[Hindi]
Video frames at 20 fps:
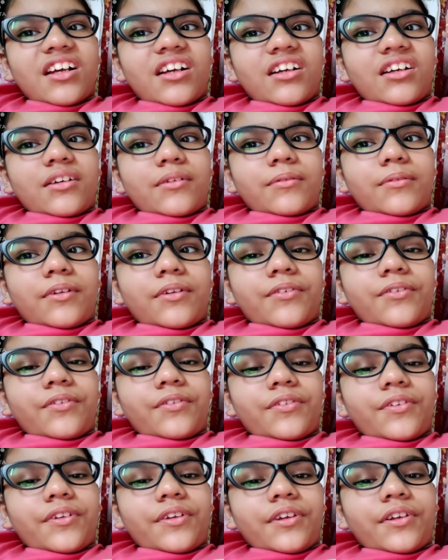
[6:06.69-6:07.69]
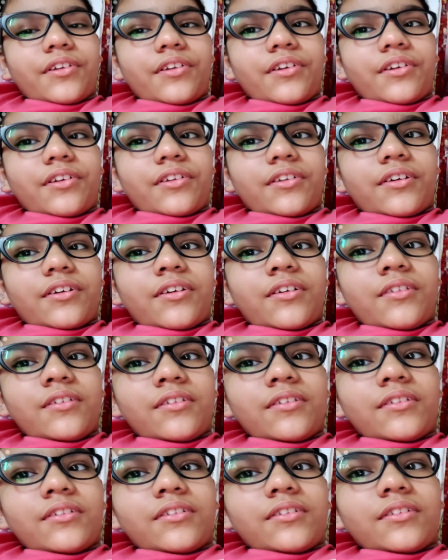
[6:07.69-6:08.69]
आ, हमने फ़ोन देख लिया था
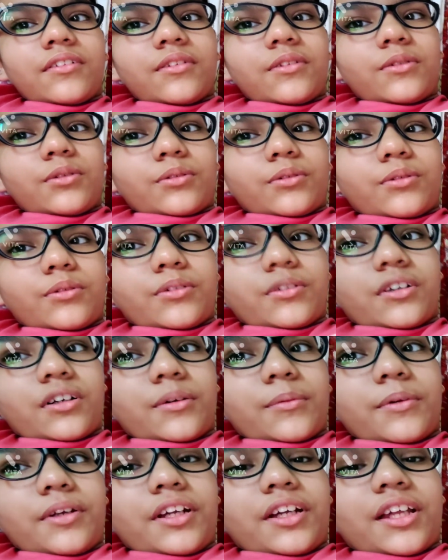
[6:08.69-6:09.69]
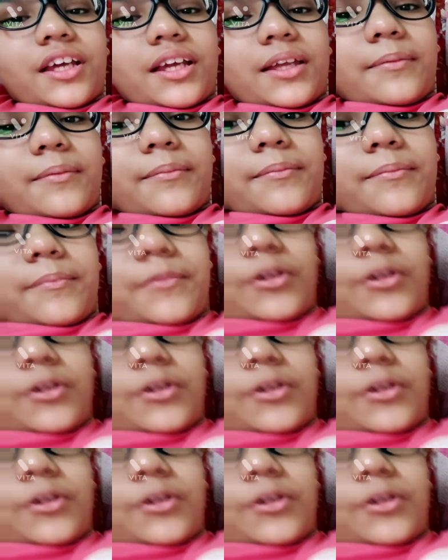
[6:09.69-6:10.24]
तो अभी टाइम